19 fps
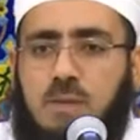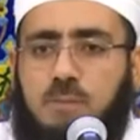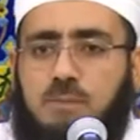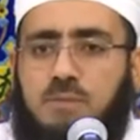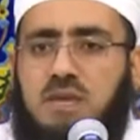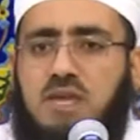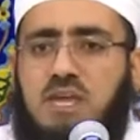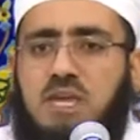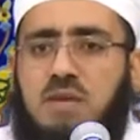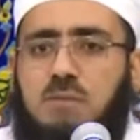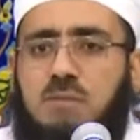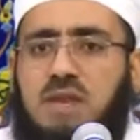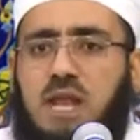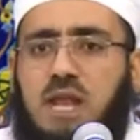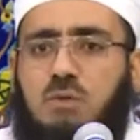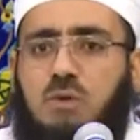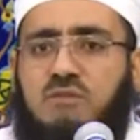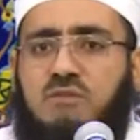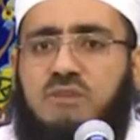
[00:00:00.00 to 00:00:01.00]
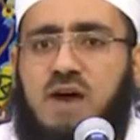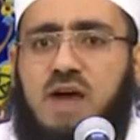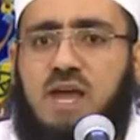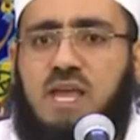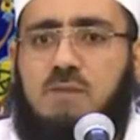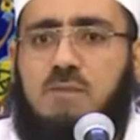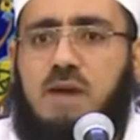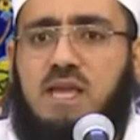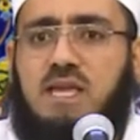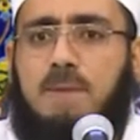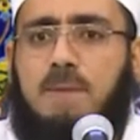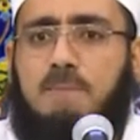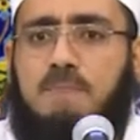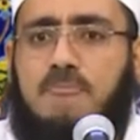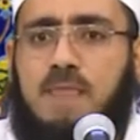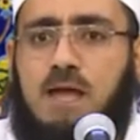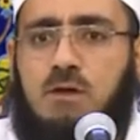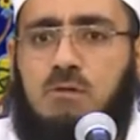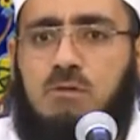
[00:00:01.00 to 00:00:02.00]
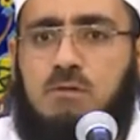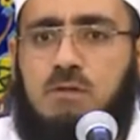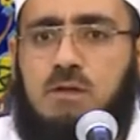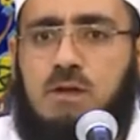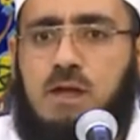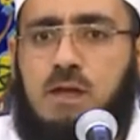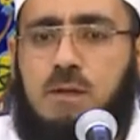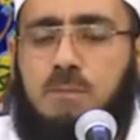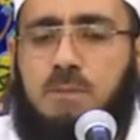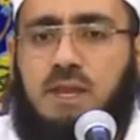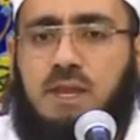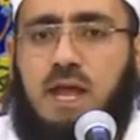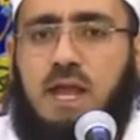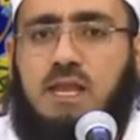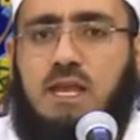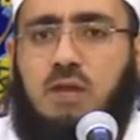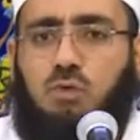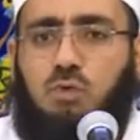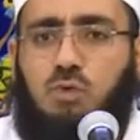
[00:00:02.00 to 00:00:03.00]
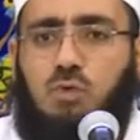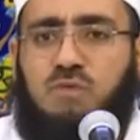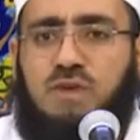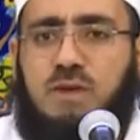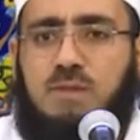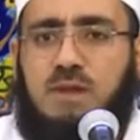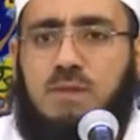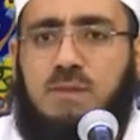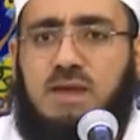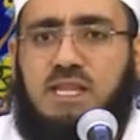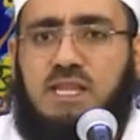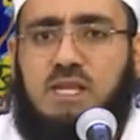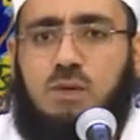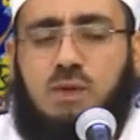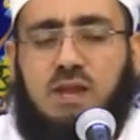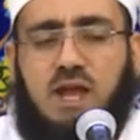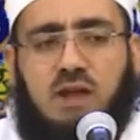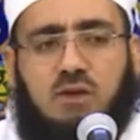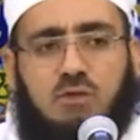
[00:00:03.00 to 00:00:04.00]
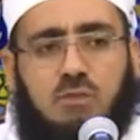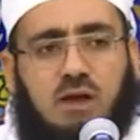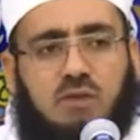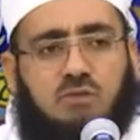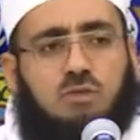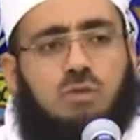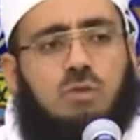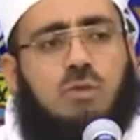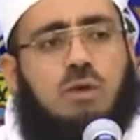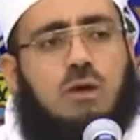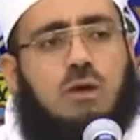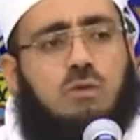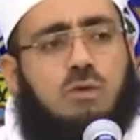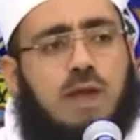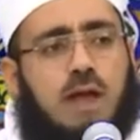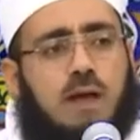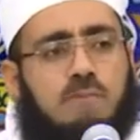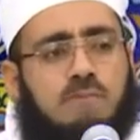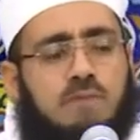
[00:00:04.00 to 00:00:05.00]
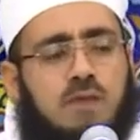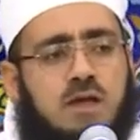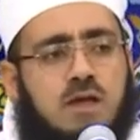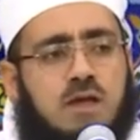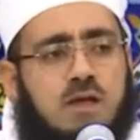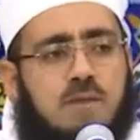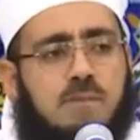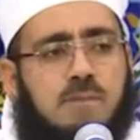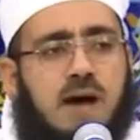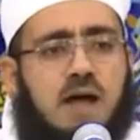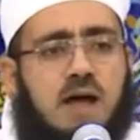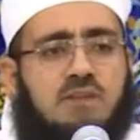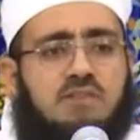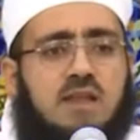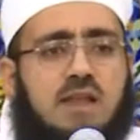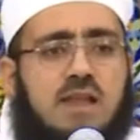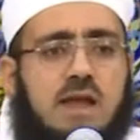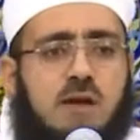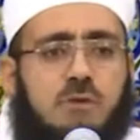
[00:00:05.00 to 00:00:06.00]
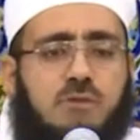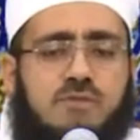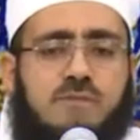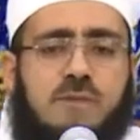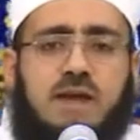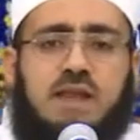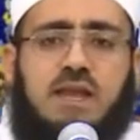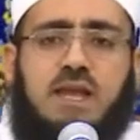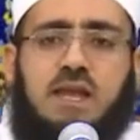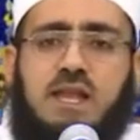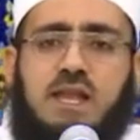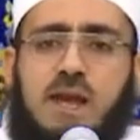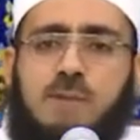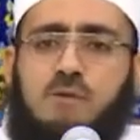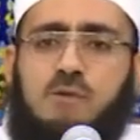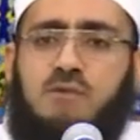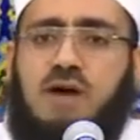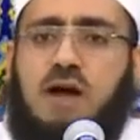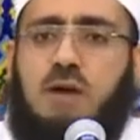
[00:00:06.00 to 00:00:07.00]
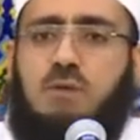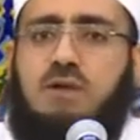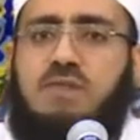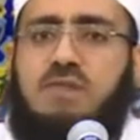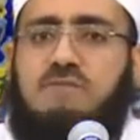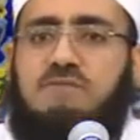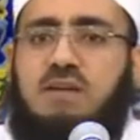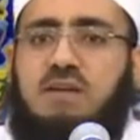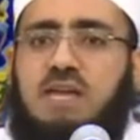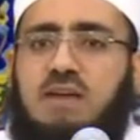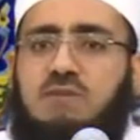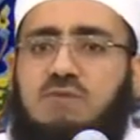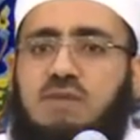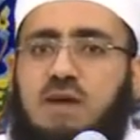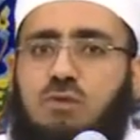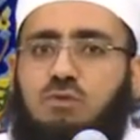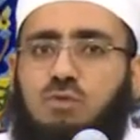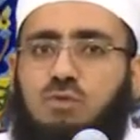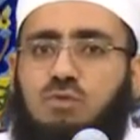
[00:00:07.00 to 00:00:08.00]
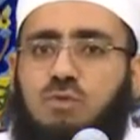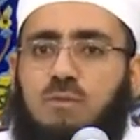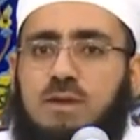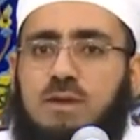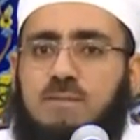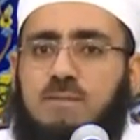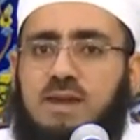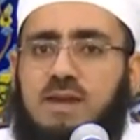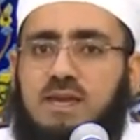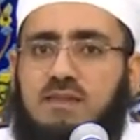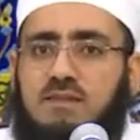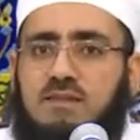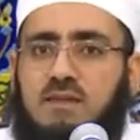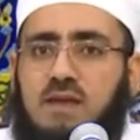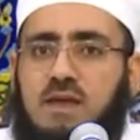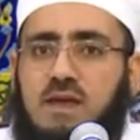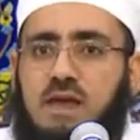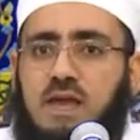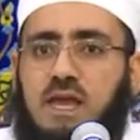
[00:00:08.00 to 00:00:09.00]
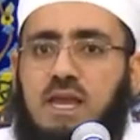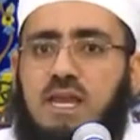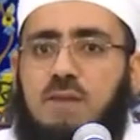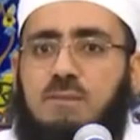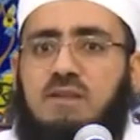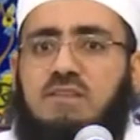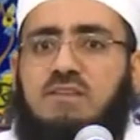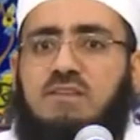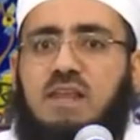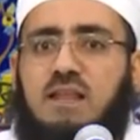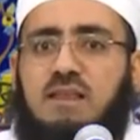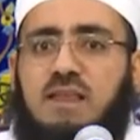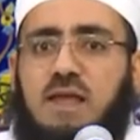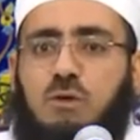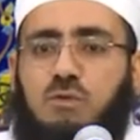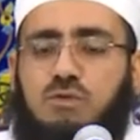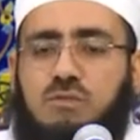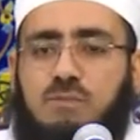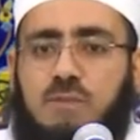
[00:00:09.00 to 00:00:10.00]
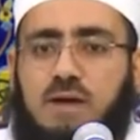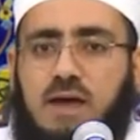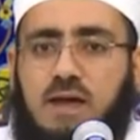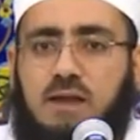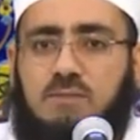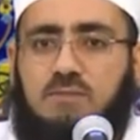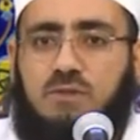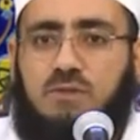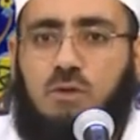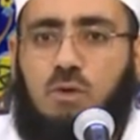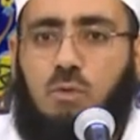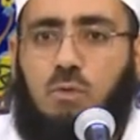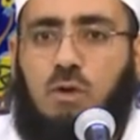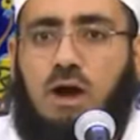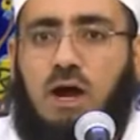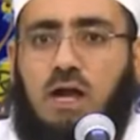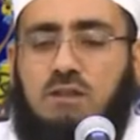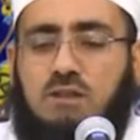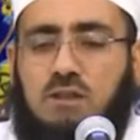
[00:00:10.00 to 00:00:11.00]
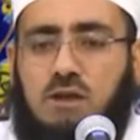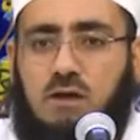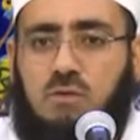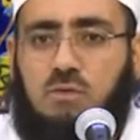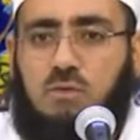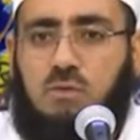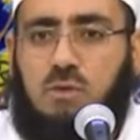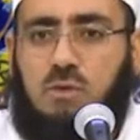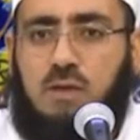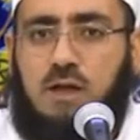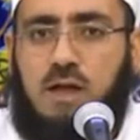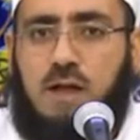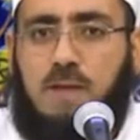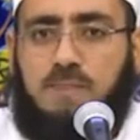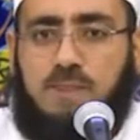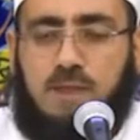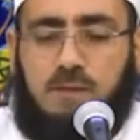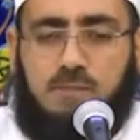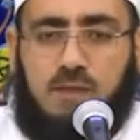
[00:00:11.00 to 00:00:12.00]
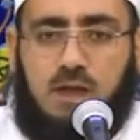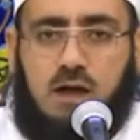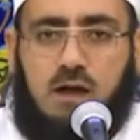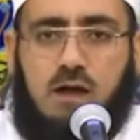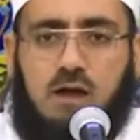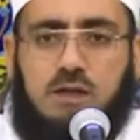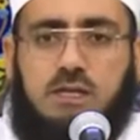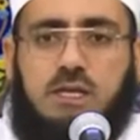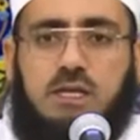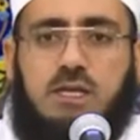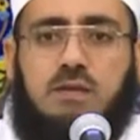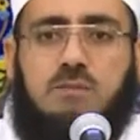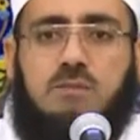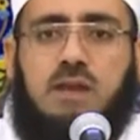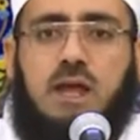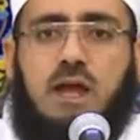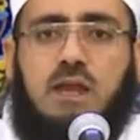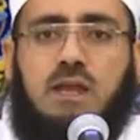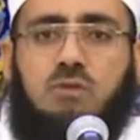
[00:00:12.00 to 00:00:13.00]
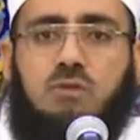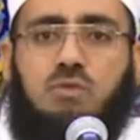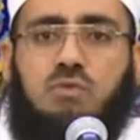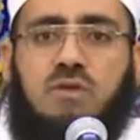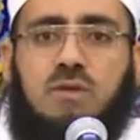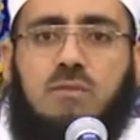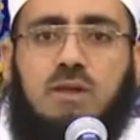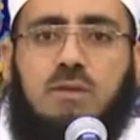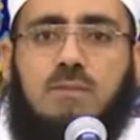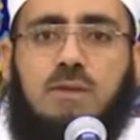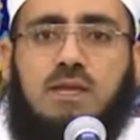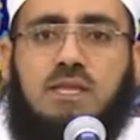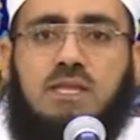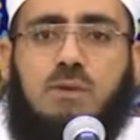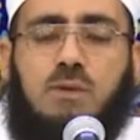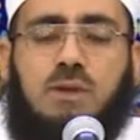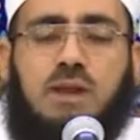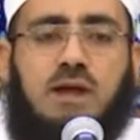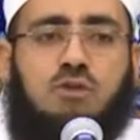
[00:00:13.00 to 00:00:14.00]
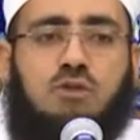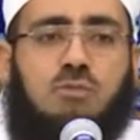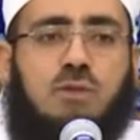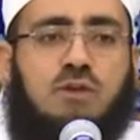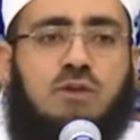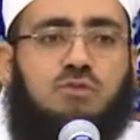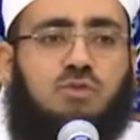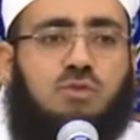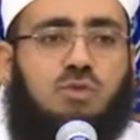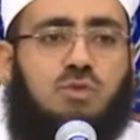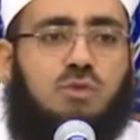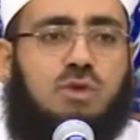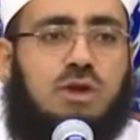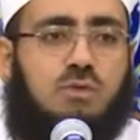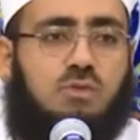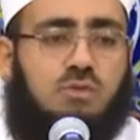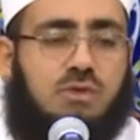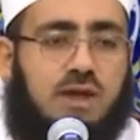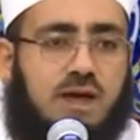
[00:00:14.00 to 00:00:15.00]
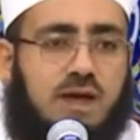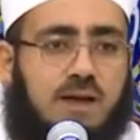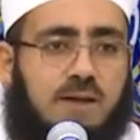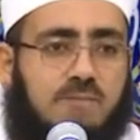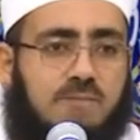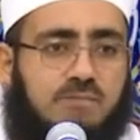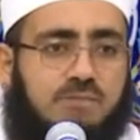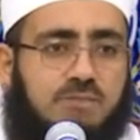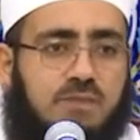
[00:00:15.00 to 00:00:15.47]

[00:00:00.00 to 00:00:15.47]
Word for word: به من الوفاء ما يمنعه من أن يطوف بالبيت ونحن محصورون هنا ما أرسلنا عثمان إلا مفاوضا فكيف يطوف بالبيت إن منزلة عثمان وقدره تمنعانه من أن يطوف بالبيت ونحن محصورون هنا